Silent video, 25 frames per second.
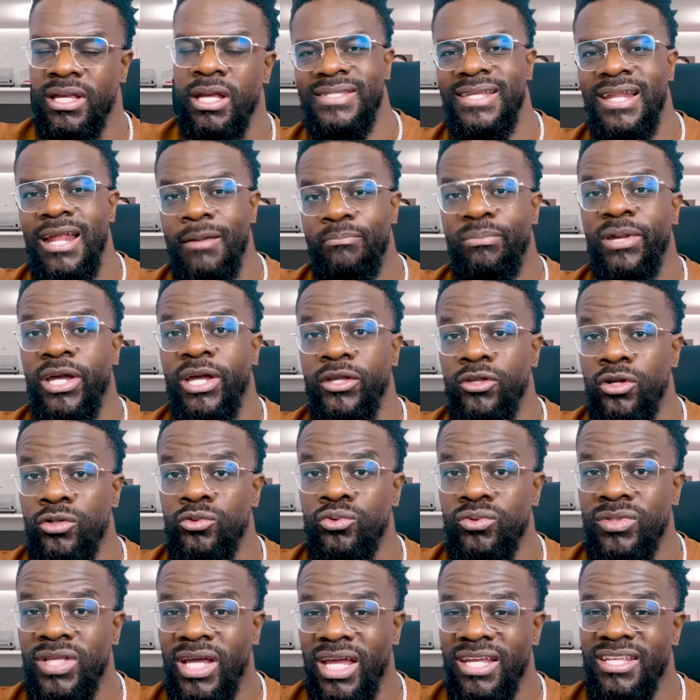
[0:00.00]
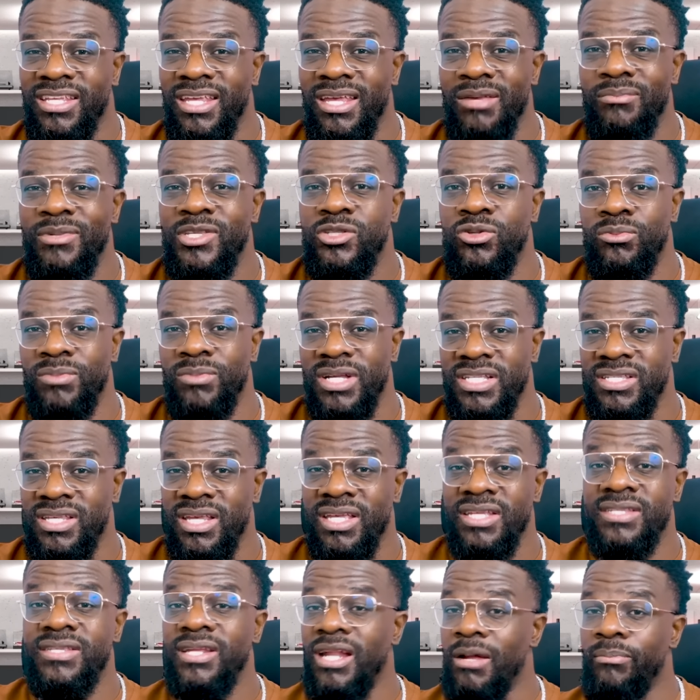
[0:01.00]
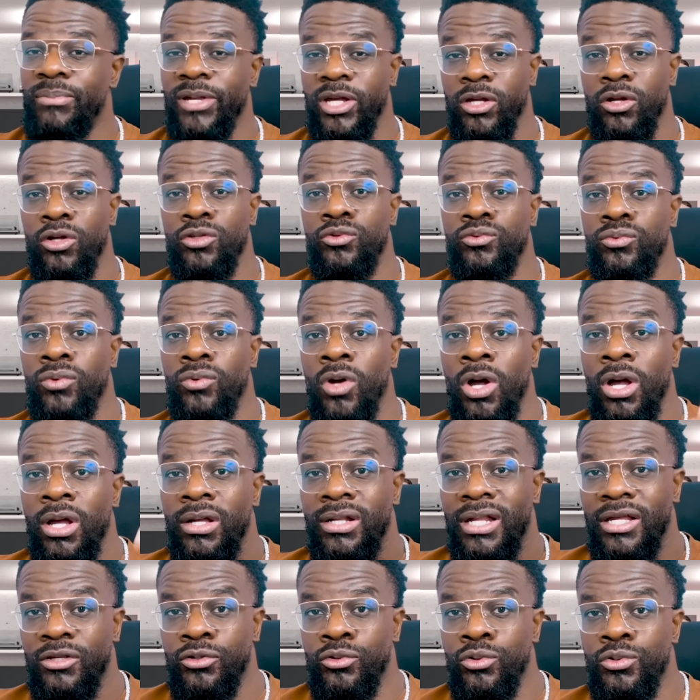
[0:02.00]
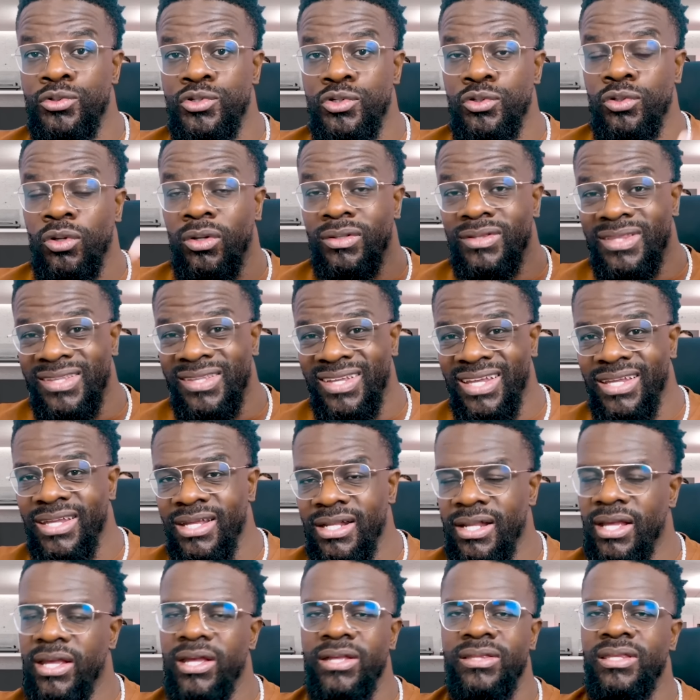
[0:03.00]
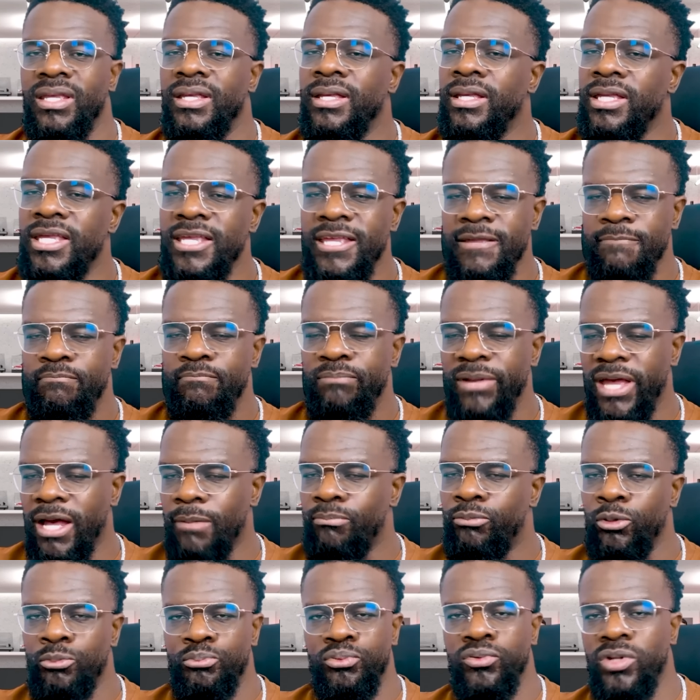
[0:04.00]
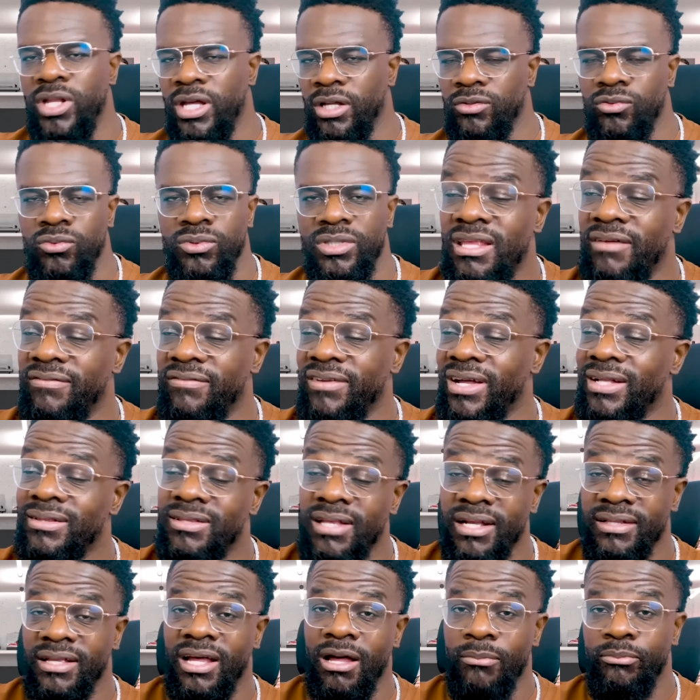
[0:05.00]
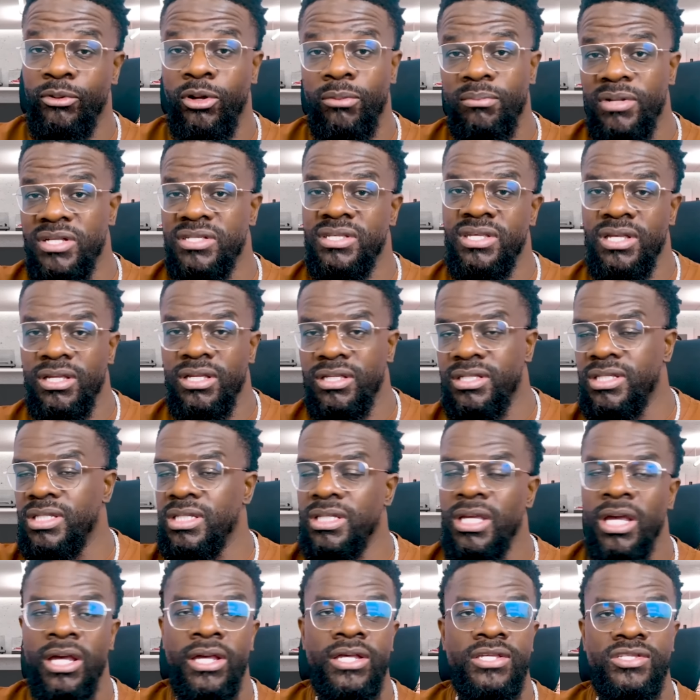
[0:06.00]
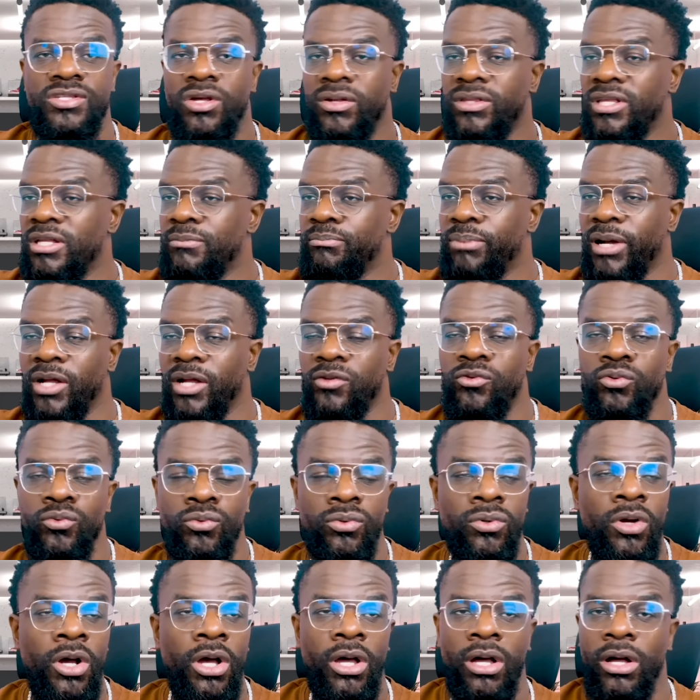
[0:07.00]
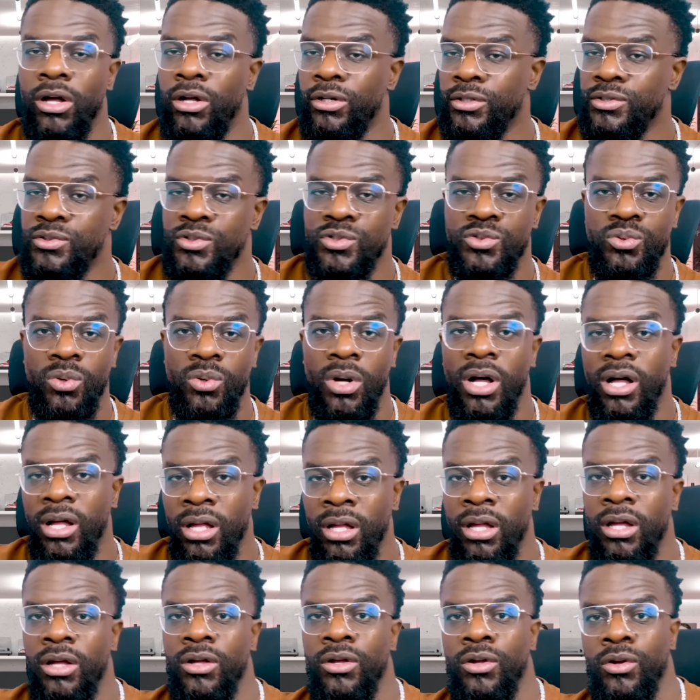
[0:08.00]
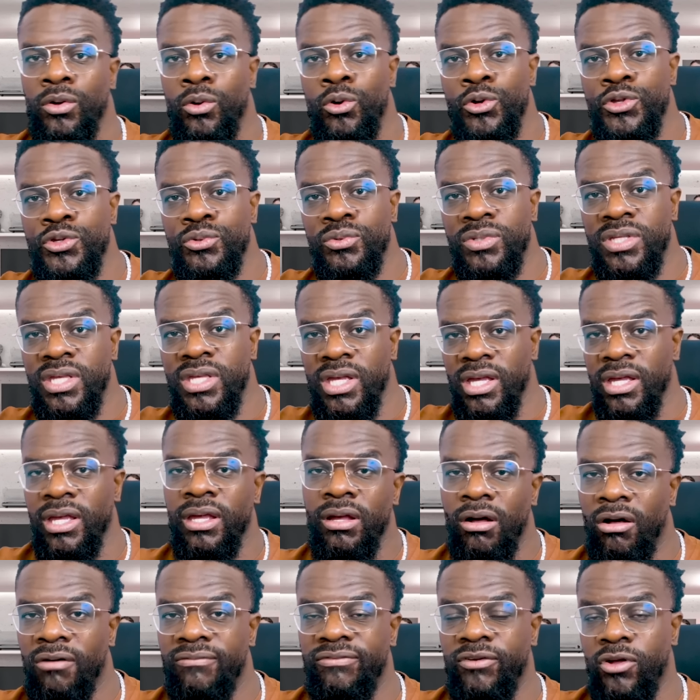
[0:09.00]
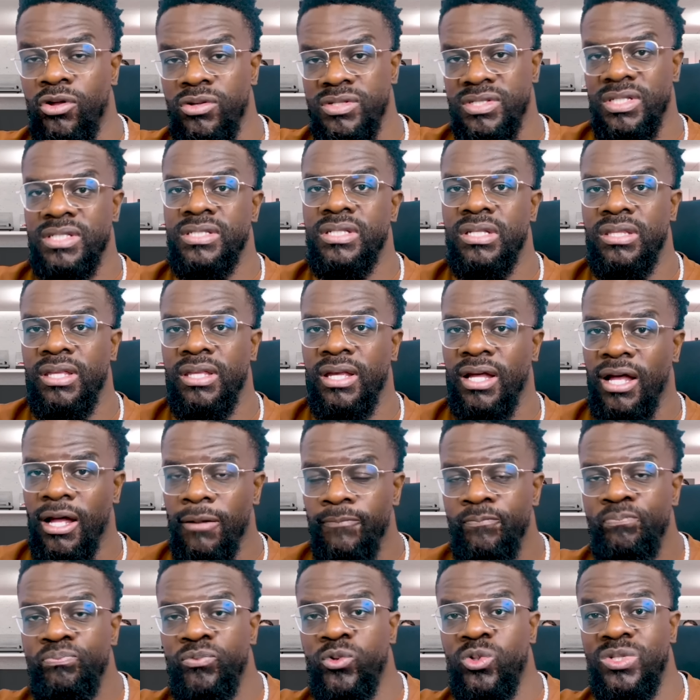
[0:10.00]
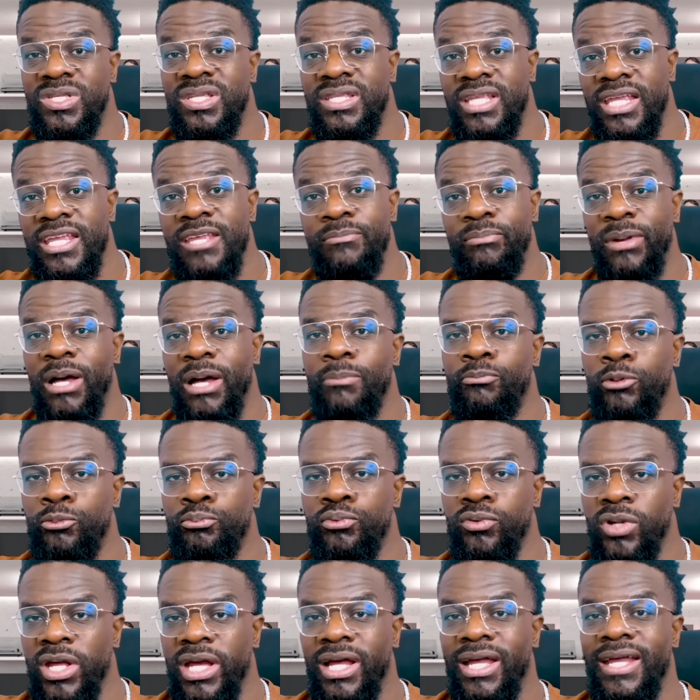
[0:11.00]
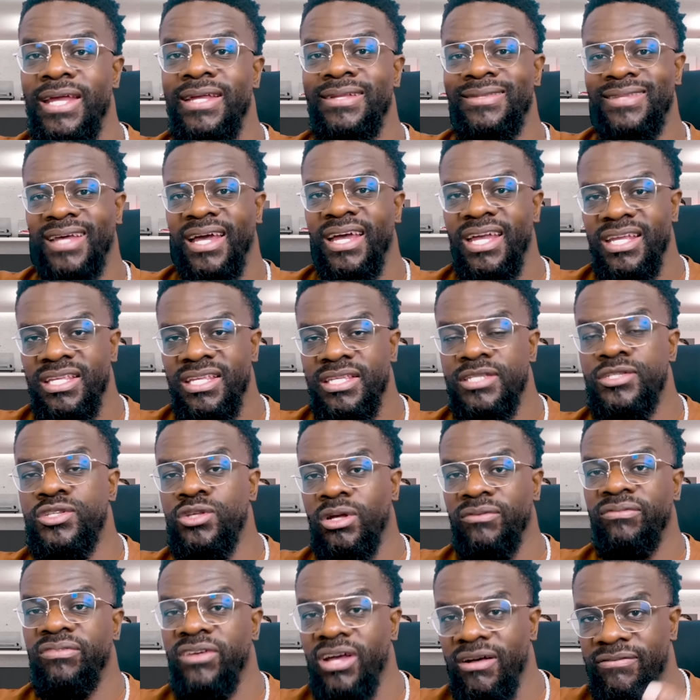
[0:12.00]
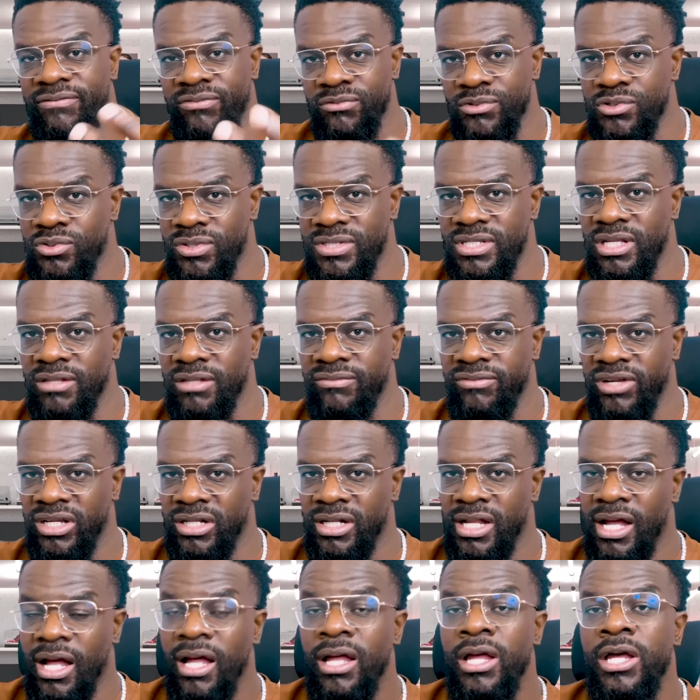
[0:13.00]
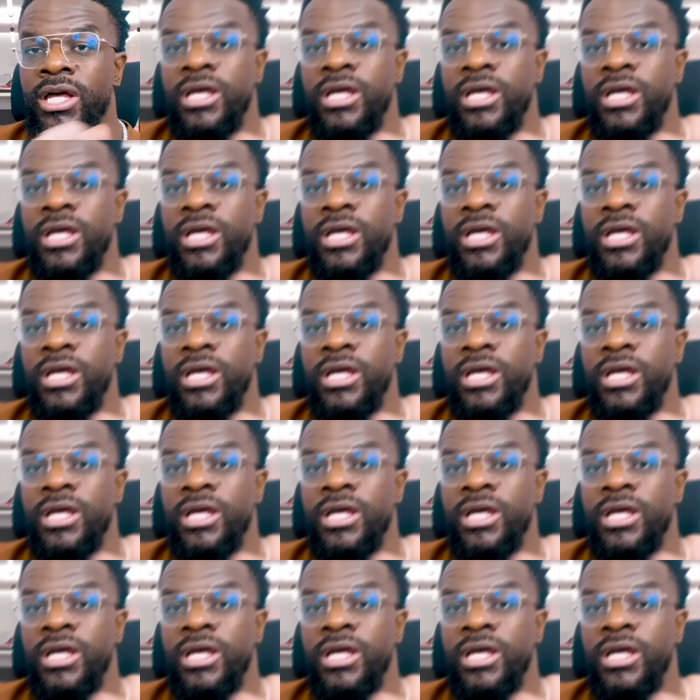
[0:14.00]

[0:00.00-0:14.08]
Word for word: C'est la période où Drake aimait se masquer et c'est la période où la culture drill était hyper populaire. Donc tu un tas de rappeurs masqués qui sortaient de partout, euh, que ce soit euh, au UK, en France, etc. Donc c'était hyper populaire et Drake surfait à fond sur cette vague-là.